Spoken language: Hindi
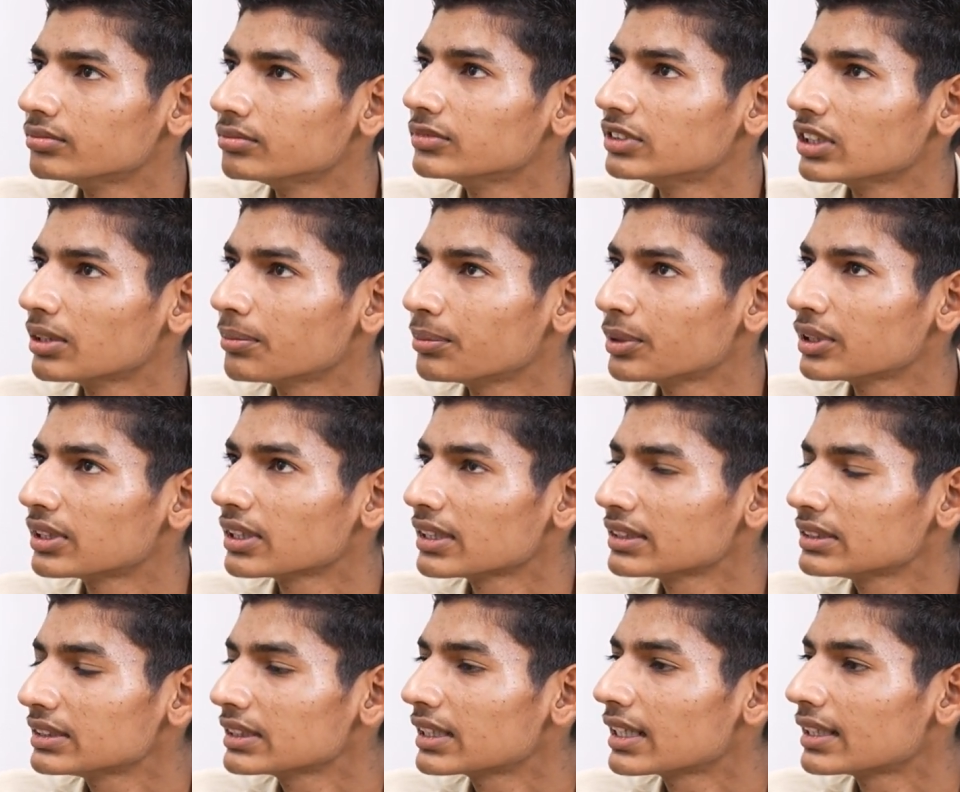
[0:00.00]
जब
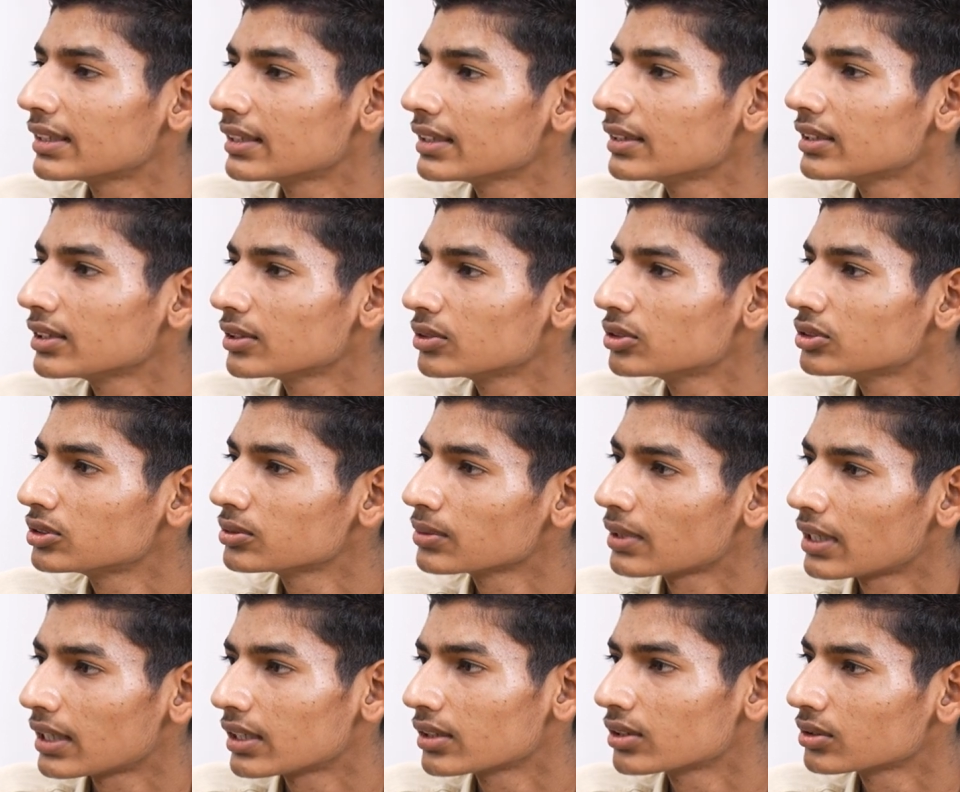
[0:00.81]
पिताजी कहते थे कुछ
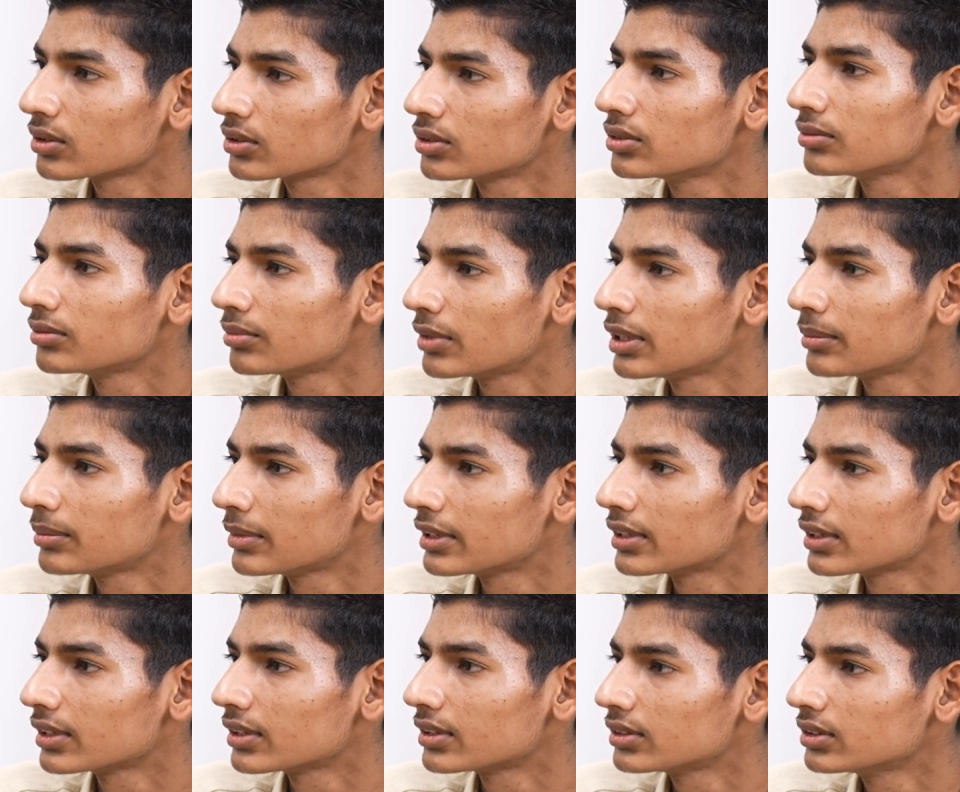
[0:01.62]
बार तो मन
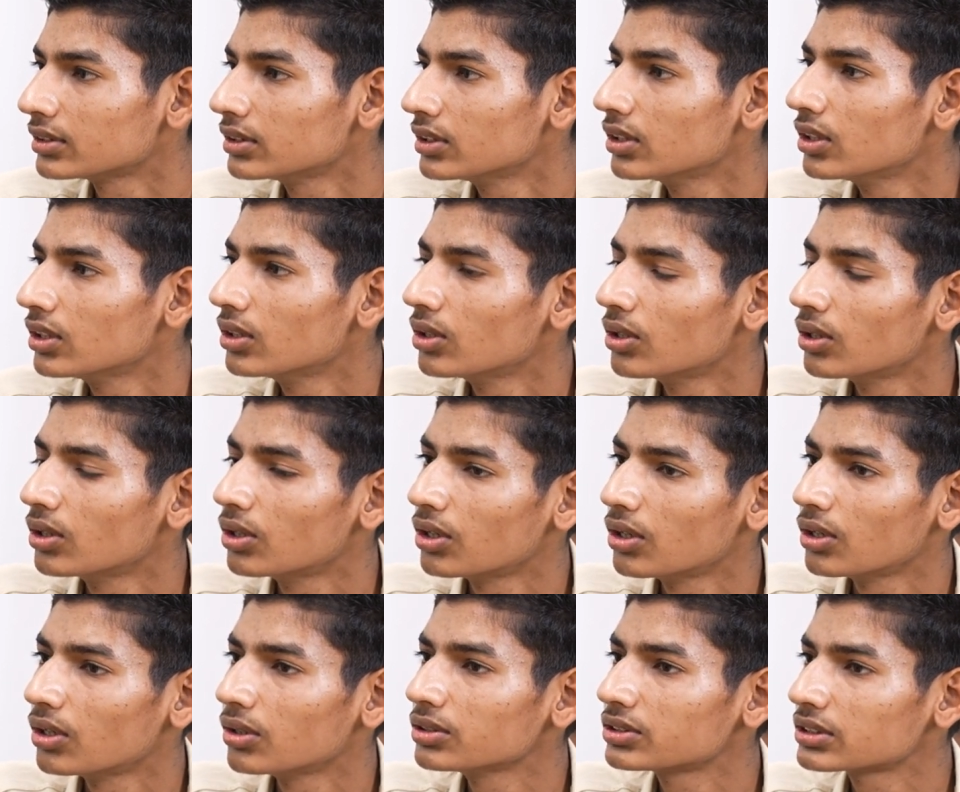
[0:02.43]
में था
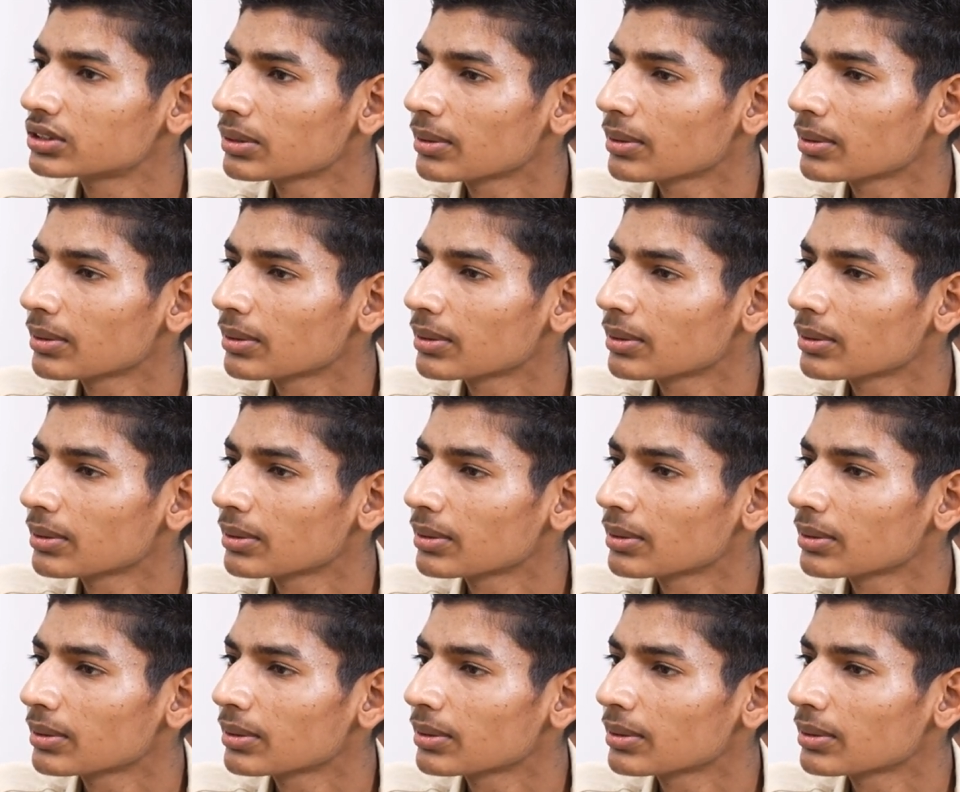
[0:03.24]
और okay.